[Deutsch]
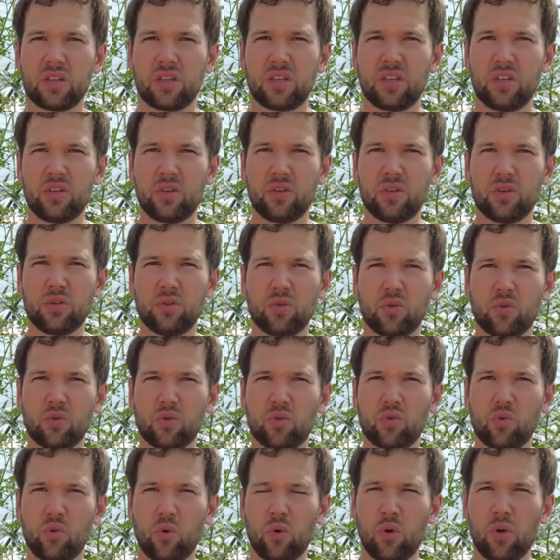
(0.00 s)
die jungen
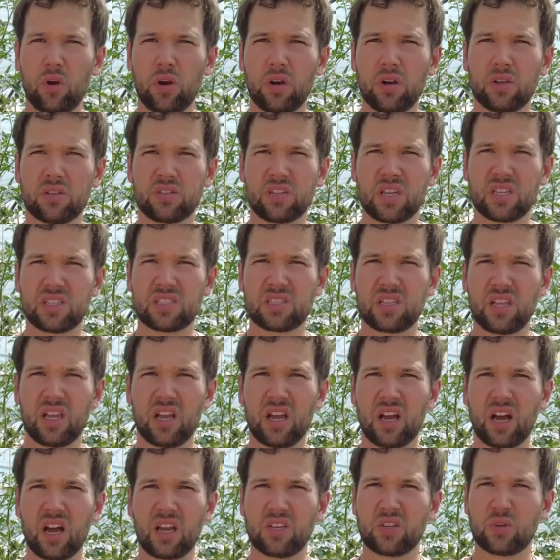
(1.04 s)

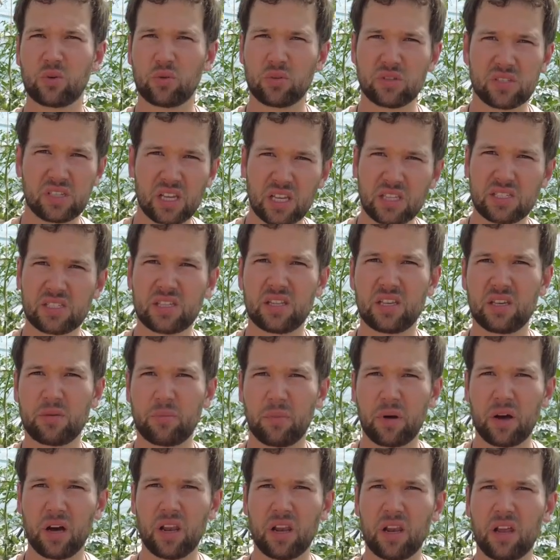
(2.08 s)
Kohlsetzlinge eigentlich grundsätzlich
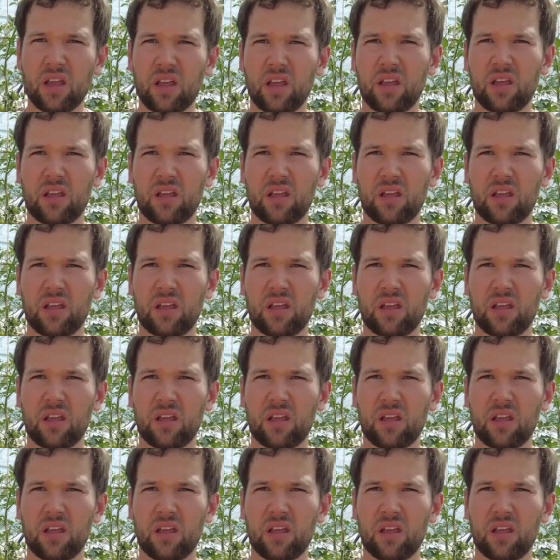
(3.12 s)
mal,